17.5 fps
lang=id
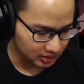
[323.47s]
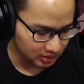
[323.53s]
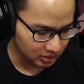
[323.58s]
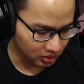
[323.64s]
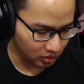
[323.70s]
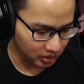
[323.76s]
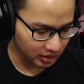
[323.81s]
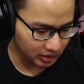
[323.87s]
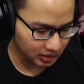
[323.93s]

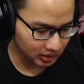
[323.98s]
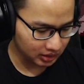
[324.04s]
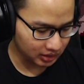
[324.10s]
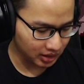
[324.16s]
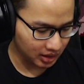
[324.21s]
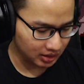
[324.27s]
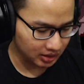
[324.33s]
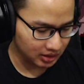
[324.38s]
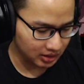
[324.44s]
Scoring
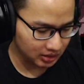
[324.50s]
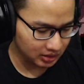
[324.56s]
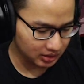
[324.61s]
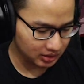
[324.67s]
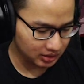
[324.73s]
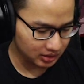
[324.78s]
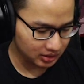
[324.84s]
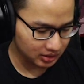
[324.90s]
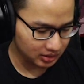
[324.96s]
critical hit,
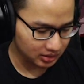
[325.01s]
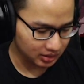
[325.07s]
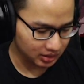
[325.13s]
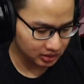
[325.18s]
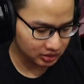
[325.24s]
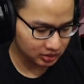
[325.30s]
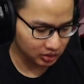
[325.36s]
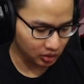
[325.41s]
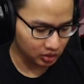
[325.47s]

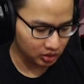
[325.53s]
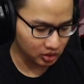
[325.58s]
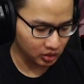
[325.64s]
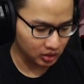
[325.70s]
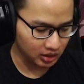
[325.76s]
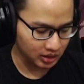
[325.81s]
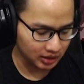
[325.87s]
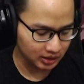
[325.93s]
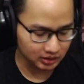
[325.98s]
restore
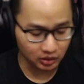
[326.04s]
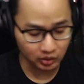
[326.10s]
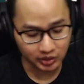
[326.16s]
your health.